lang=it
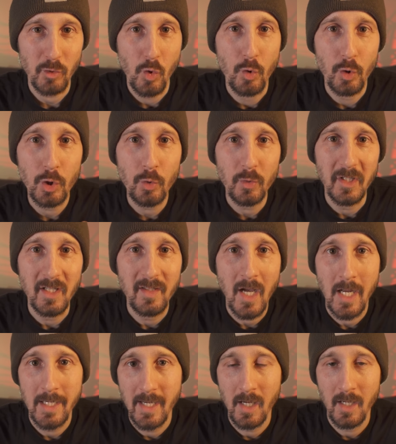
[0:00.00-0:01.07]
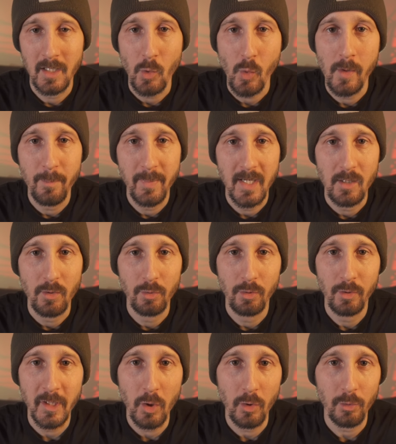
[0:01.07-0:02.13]
sconosciuti in Italia in quel
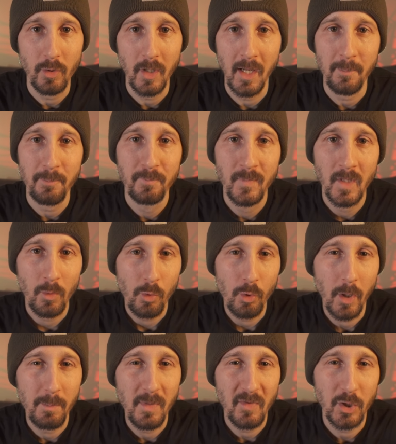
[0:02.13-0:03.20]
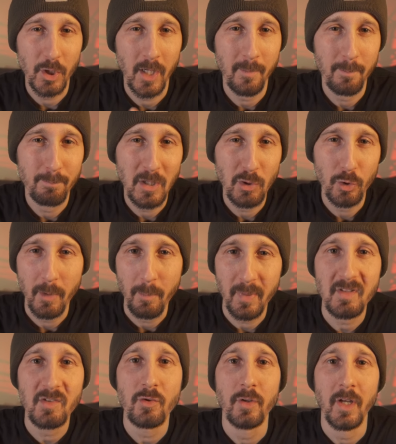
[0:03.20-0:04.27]
periodo. Ricordo che quello che mi fece maggiore
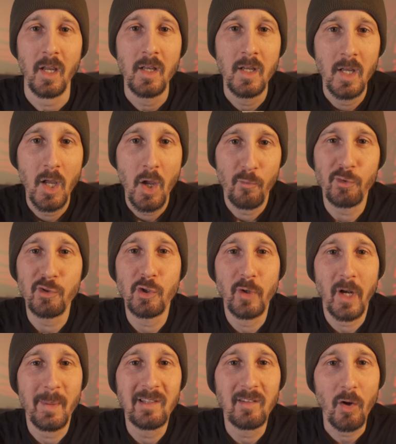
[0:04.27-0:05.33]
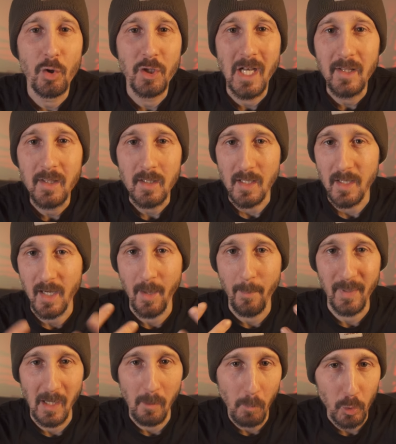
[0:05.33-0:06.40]
impressione fu sicuramente Cody Landin
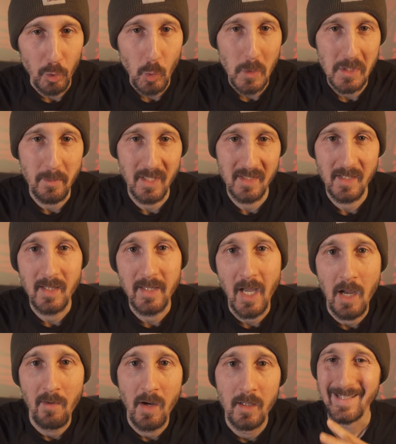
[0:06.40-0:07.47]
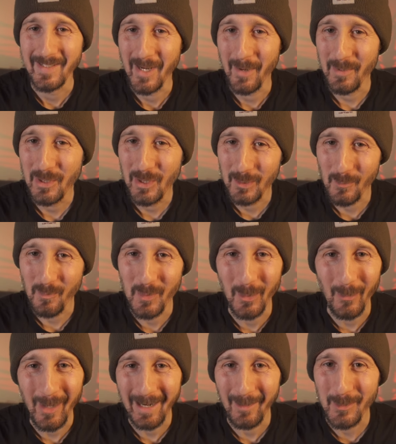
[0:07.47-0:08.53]
per il modo in cui si presentava. Si capisce
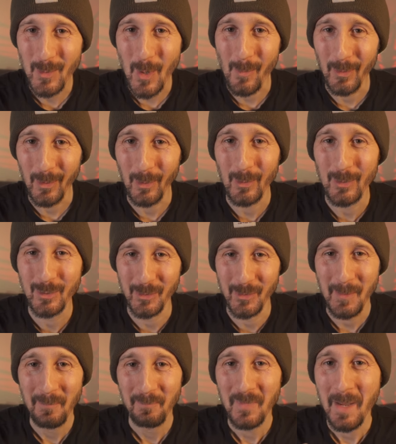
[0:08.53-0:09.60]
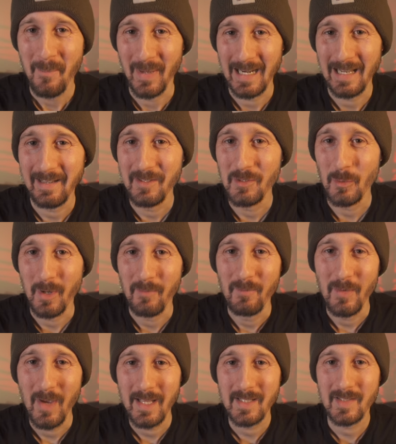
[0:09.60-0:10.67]
subito qual è lo scopo dello show, parlare di
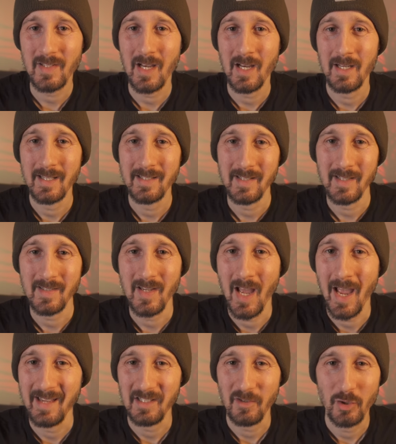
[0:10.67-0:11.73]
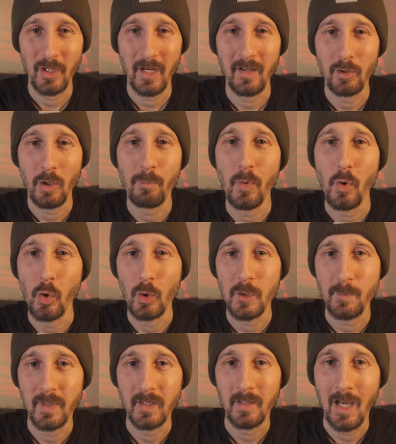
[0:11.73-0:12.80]
sopravvivenza senza esagerare troppo con lo
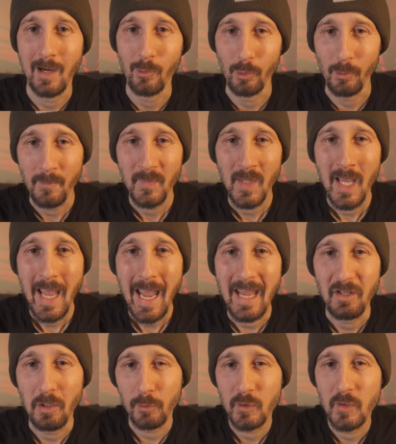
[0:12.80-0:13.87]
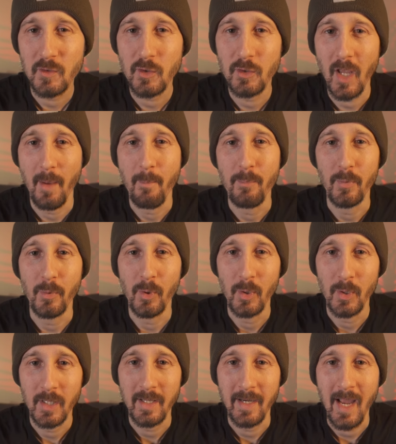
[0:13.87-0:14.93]
spettacolo e nello stesso
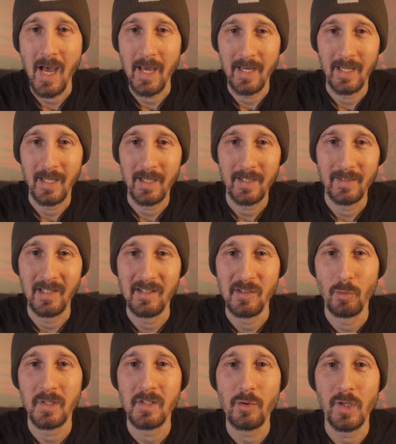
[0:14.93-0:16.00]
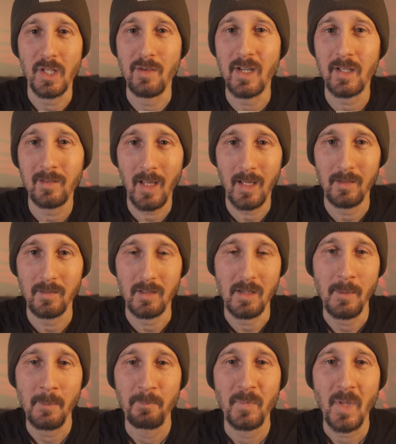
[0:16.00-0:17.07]
tempo creare delle situazioni divertenti
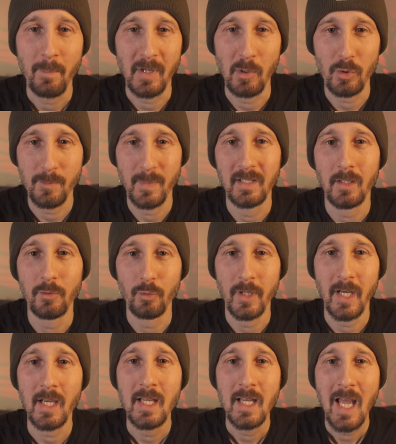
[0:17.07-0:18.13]
per lo spettatore,